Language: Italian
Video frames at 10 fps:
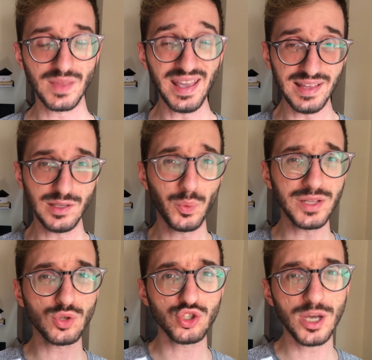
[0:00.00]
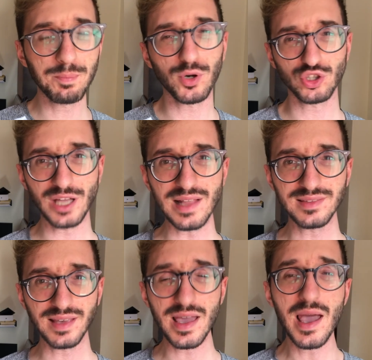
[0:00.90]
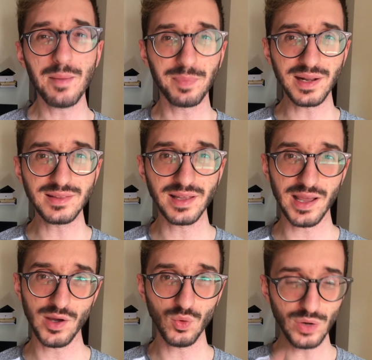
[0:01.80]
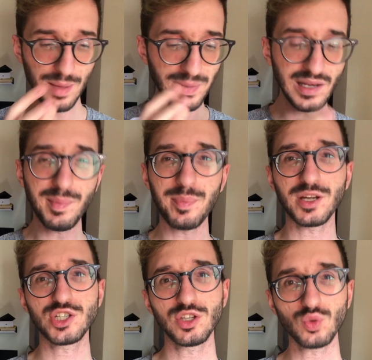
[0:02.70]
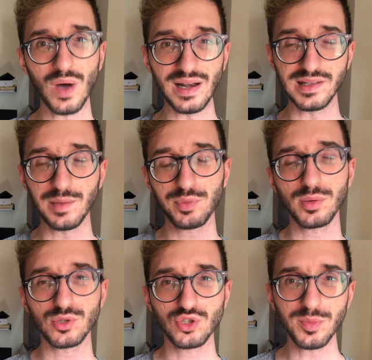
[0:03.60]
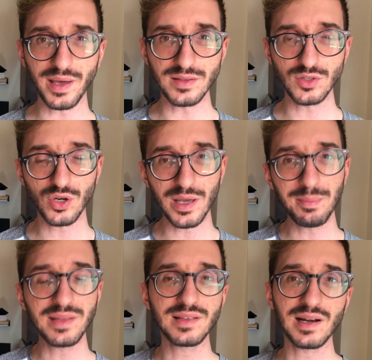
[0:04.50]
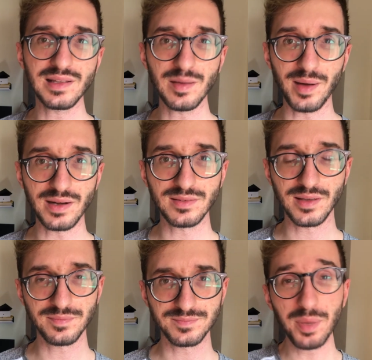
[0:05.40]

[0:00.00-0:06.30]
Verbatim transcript: e di quanto sia importante prendere una minima percentuale dal proprio stipendio e metterla da parte